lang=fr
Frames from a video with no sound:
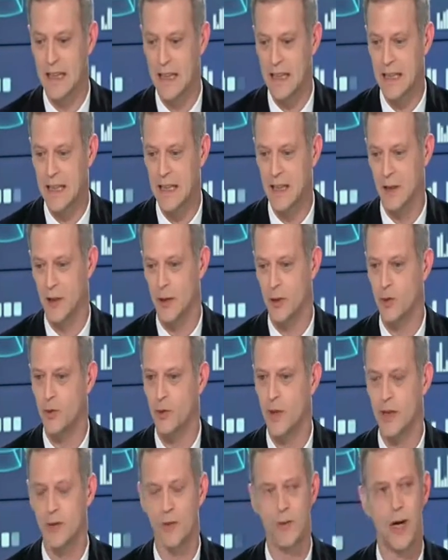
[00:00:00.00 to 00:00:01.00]
qui
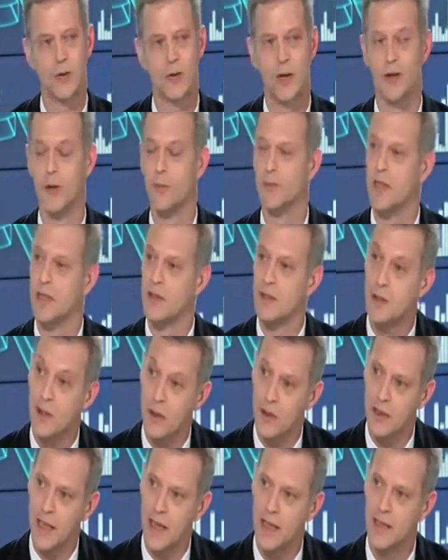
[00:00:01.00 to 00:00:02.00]
tous les trois ont adopté une
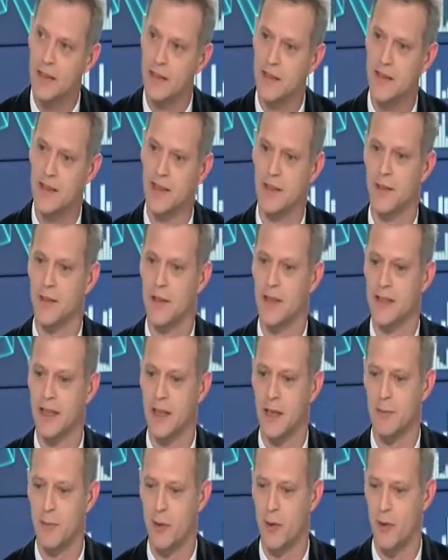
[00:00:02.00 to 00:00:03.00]
tonalité
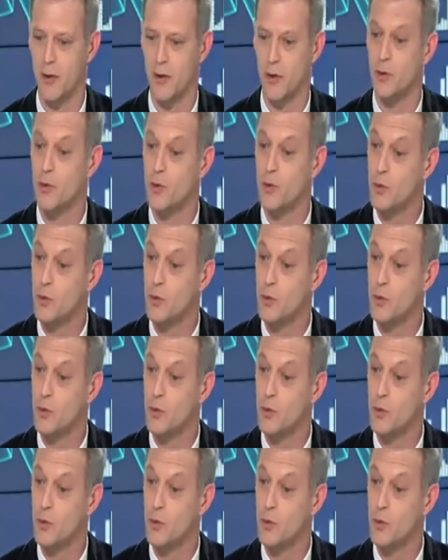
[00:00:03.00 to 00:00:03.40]
extrêmement douce euh,